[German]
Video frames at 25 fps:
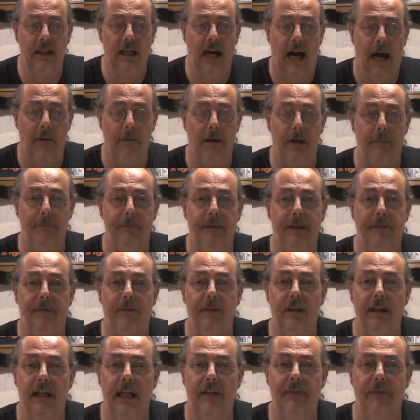Aber das Bier
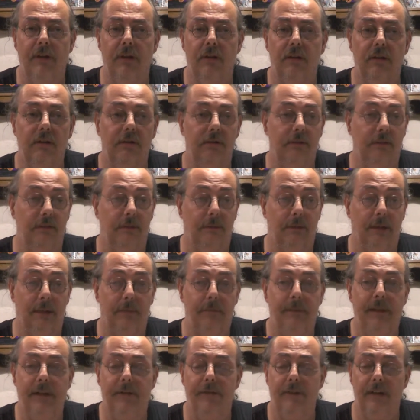von Rewe, aber das
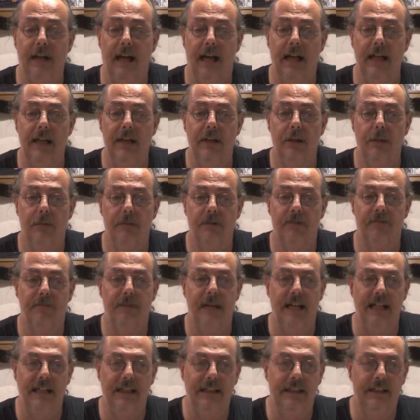Bier von Aldi kommt aus
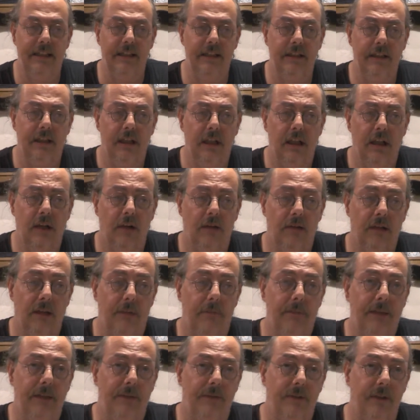Belgien und das
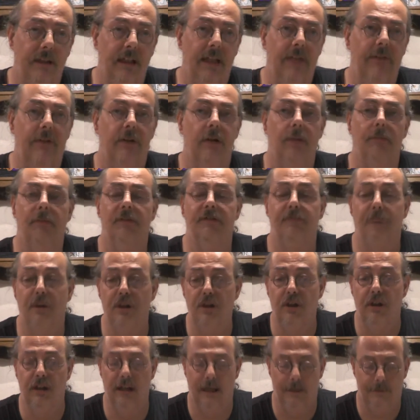Bier von Rewe kommt aus
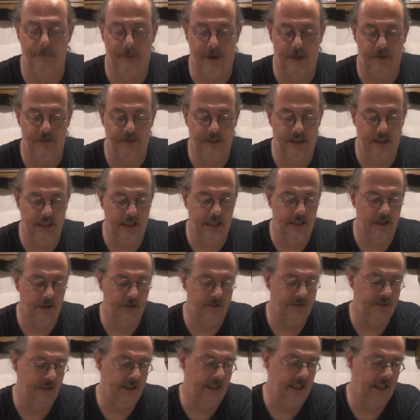Mönchengladbach, also hier direkt aus
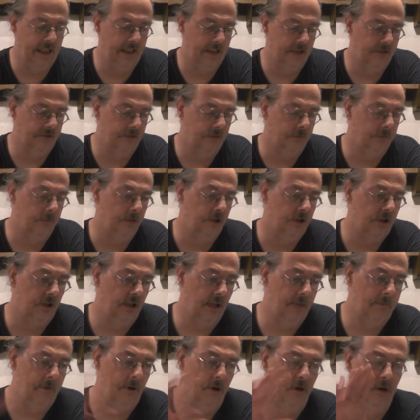der Gegend. Also
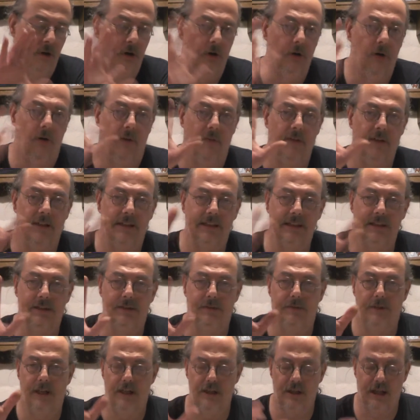Mönchengladbach, Hügelhofen, das sind so
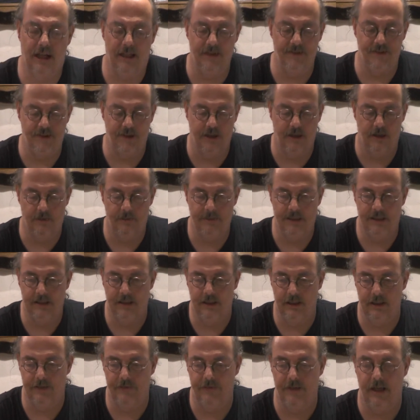vielleicht 30 Kilometer
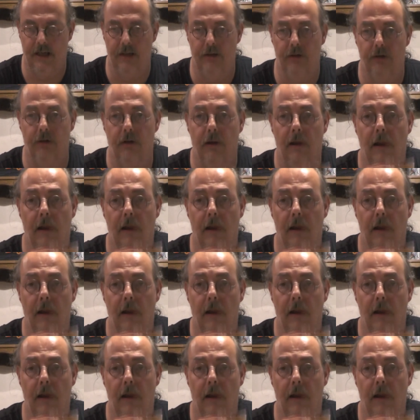Entfernung.